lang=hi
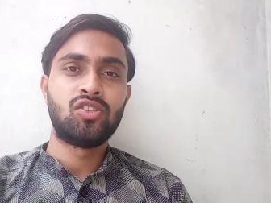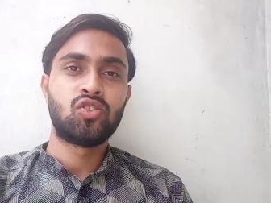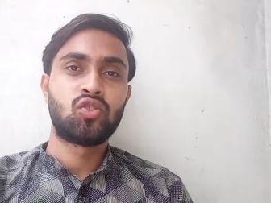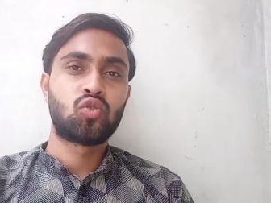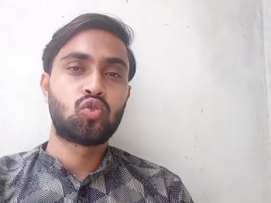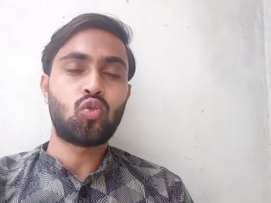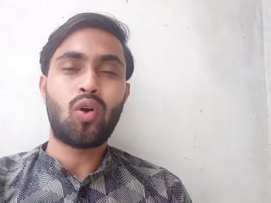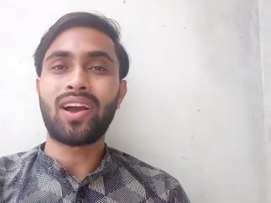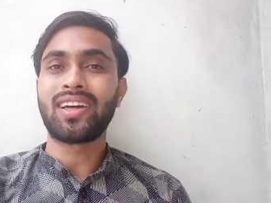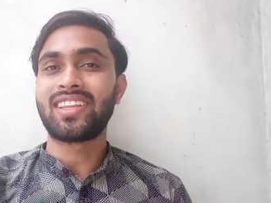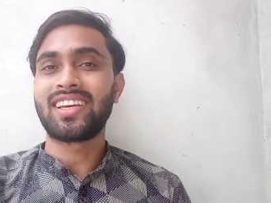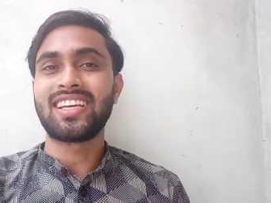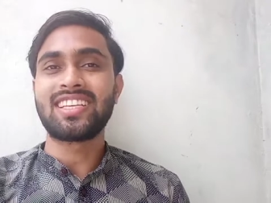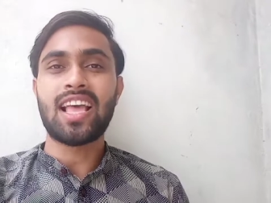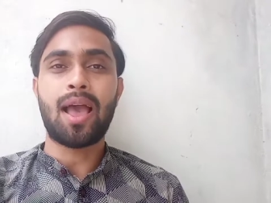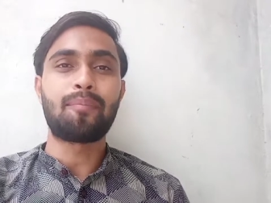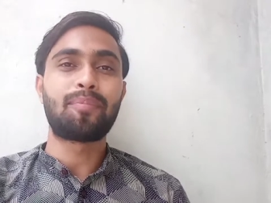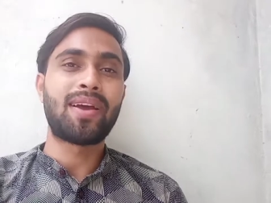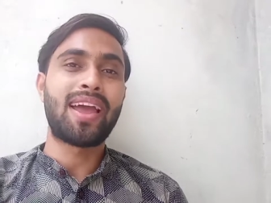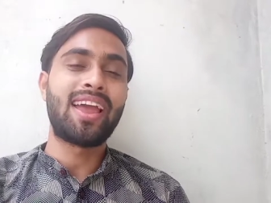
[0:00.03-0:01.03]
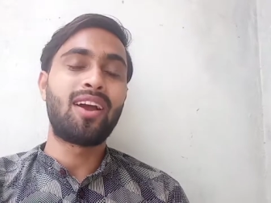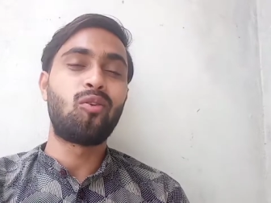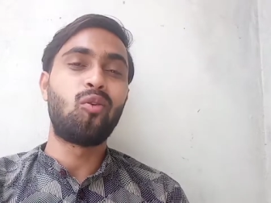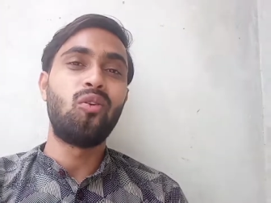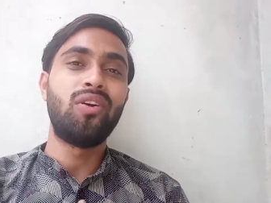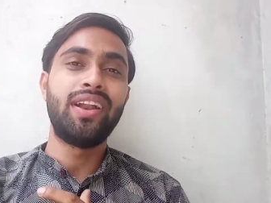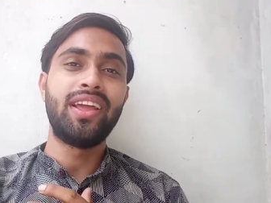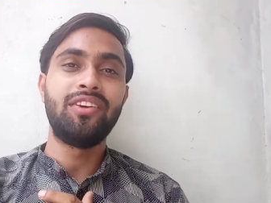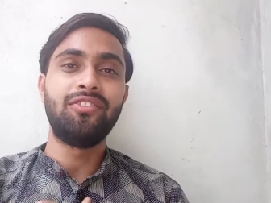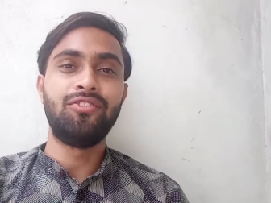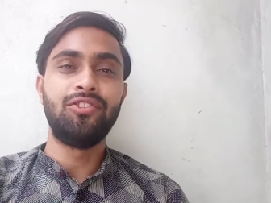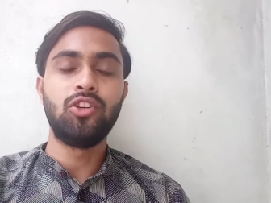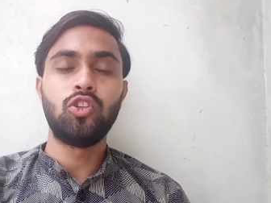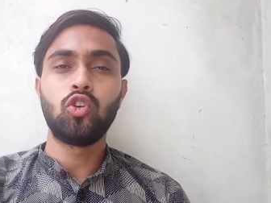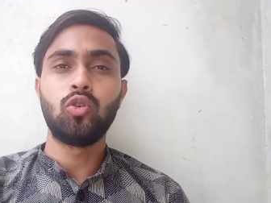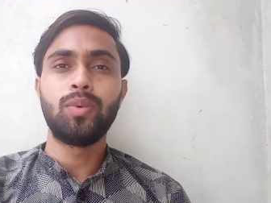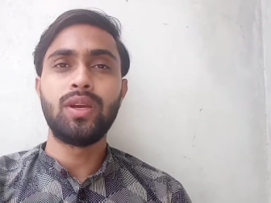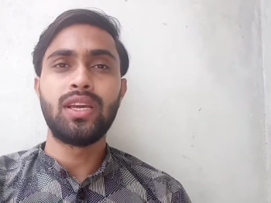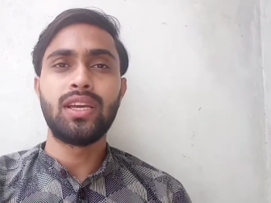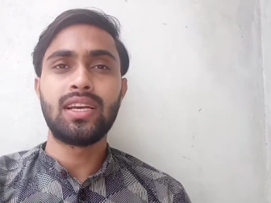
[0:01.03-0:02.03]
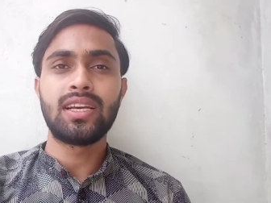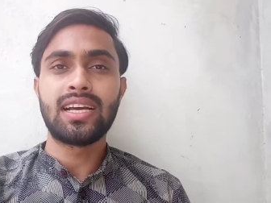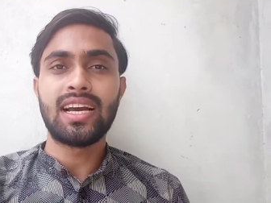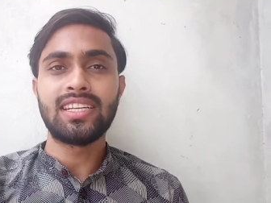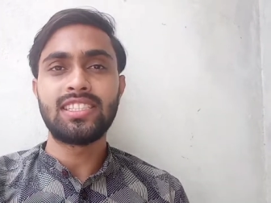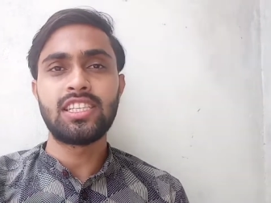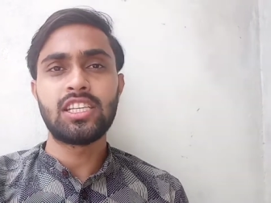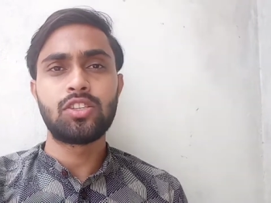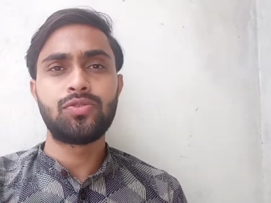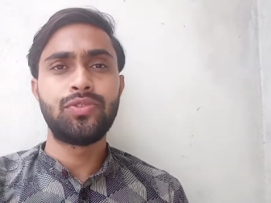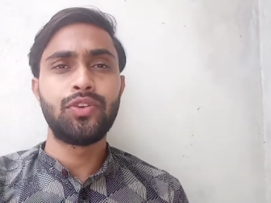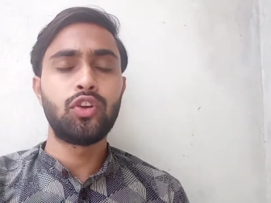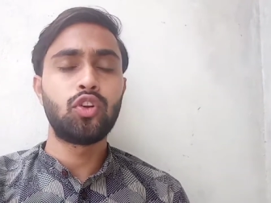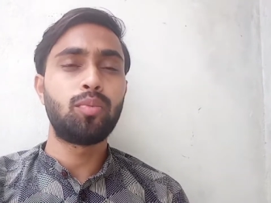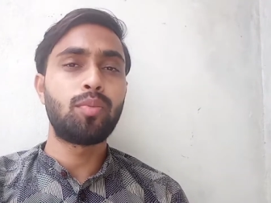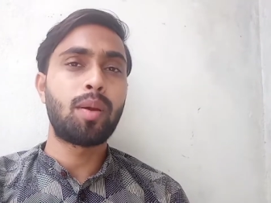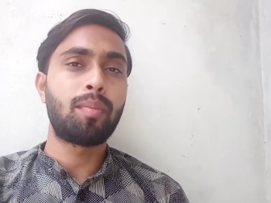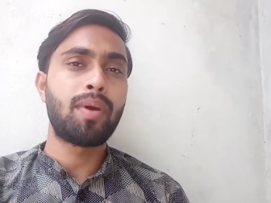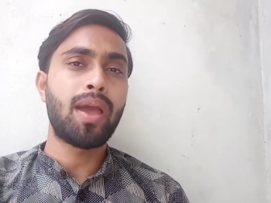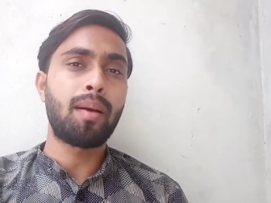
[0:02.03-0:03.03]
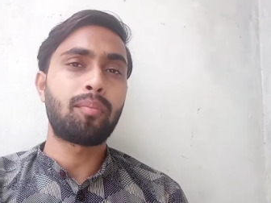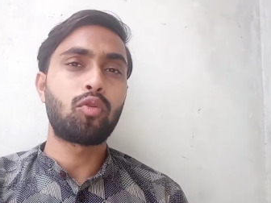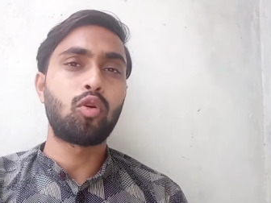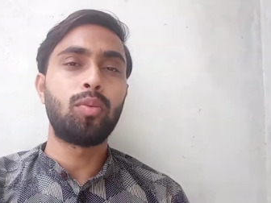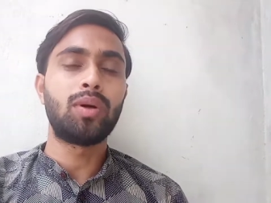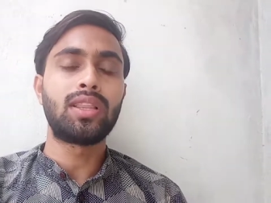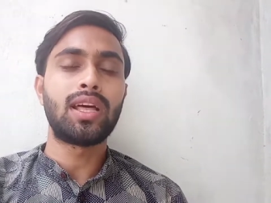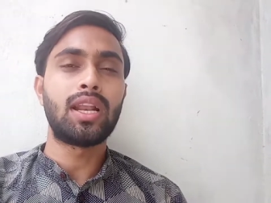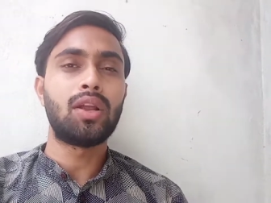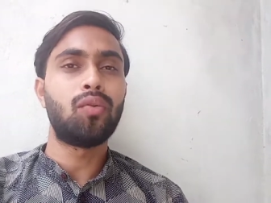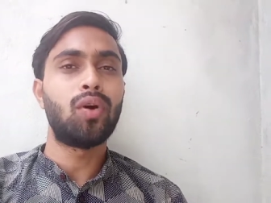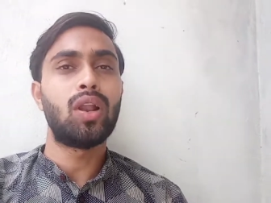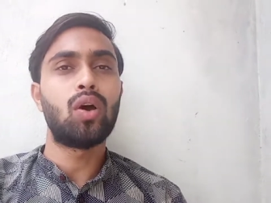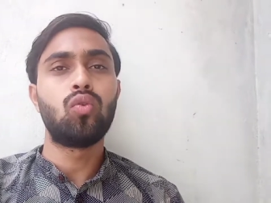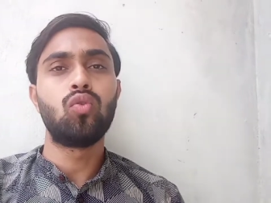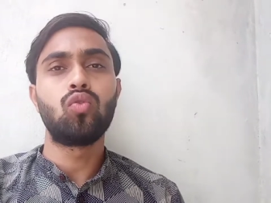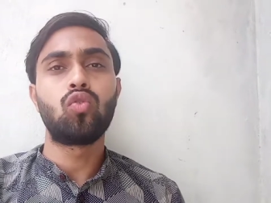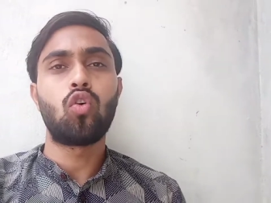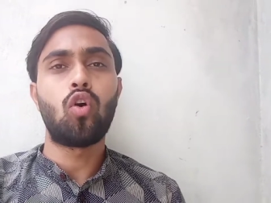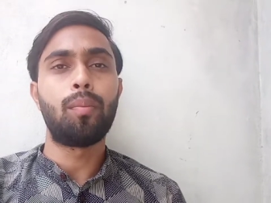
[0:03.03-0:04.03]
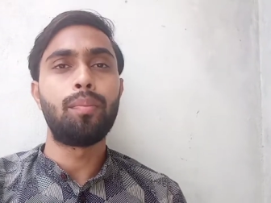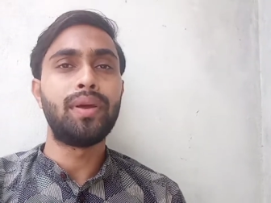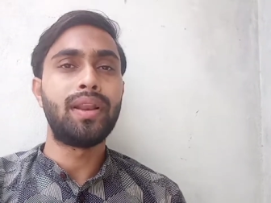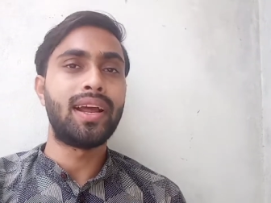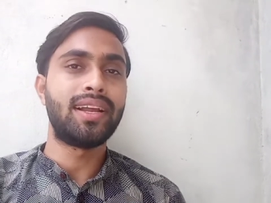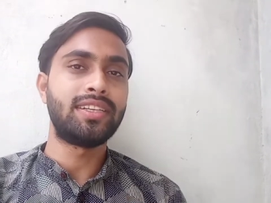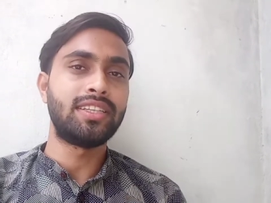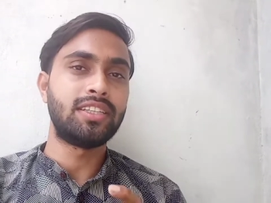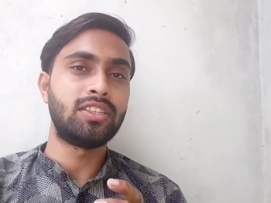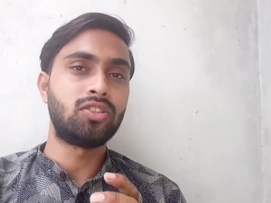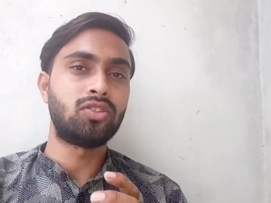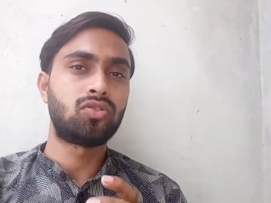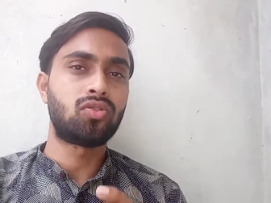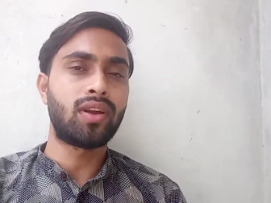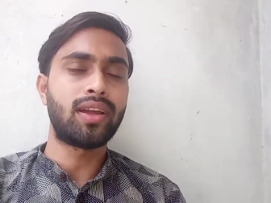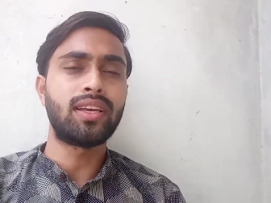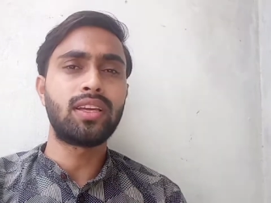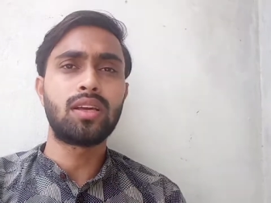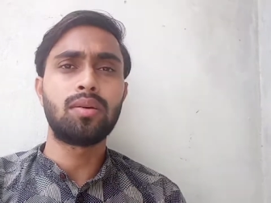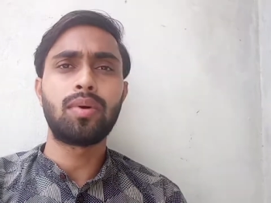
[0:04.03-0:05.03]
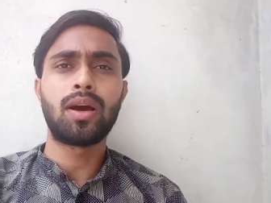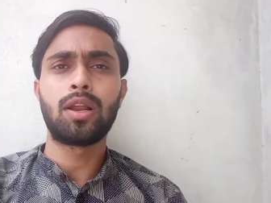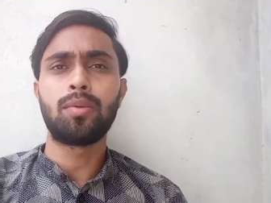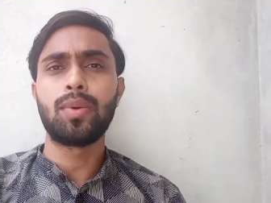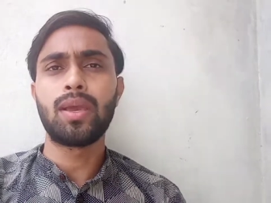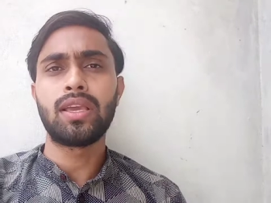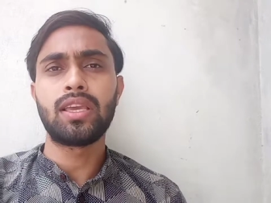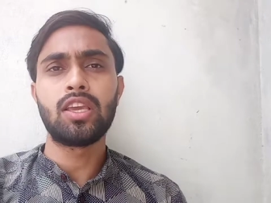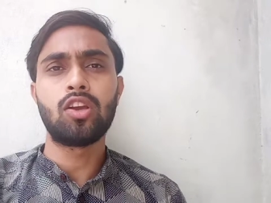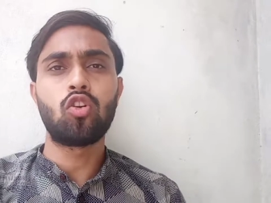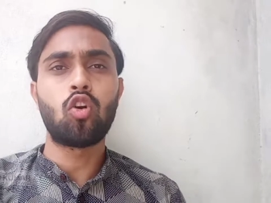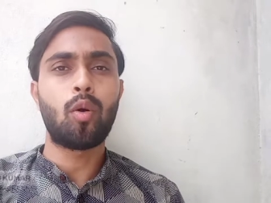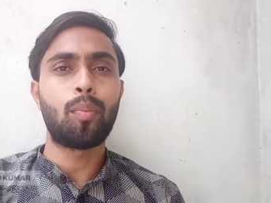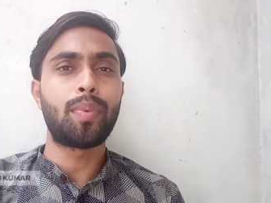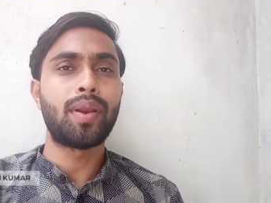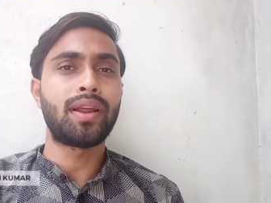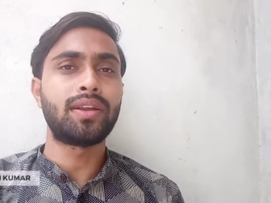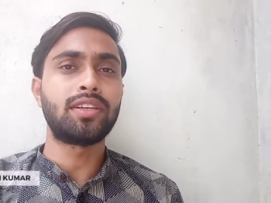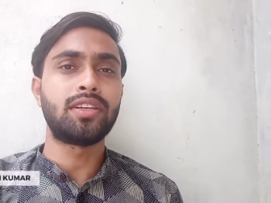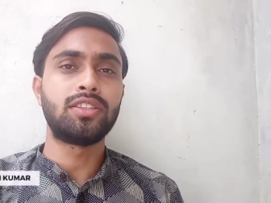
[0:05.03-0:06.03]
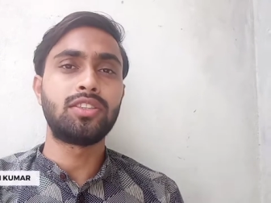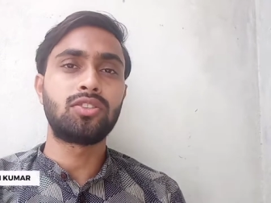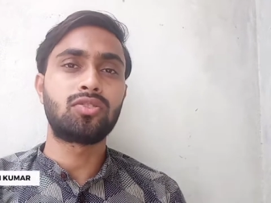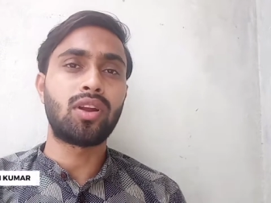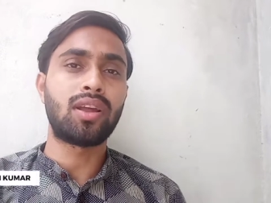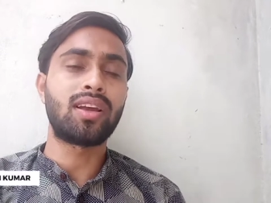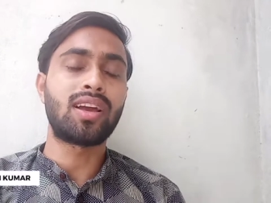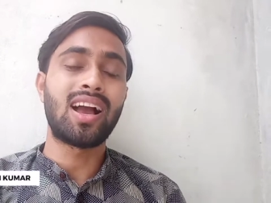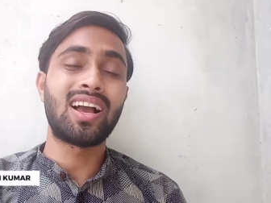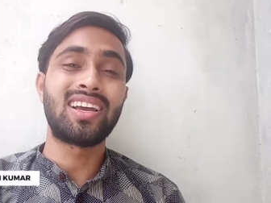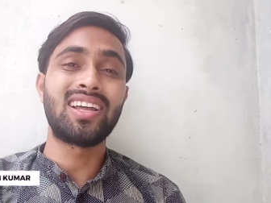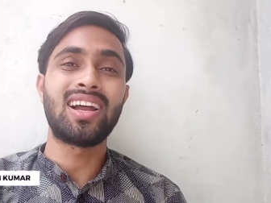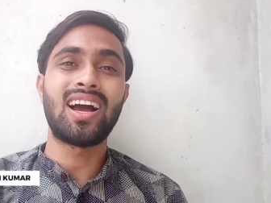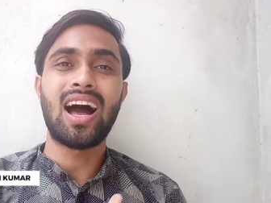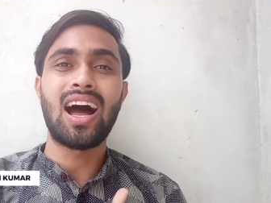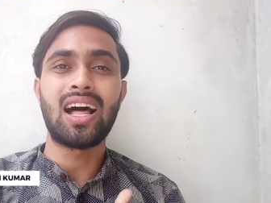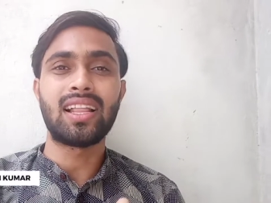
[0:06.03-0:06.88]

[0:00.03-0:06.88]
स्वागत है गैज़ आपका एक और नई वीडियो में गैज इस वीडियो में मैं आपको बताने वाला हूँ कॉपीराइट स्ट्राइक के बारे में कि कॉपीराइट स्ट्राइक आखिर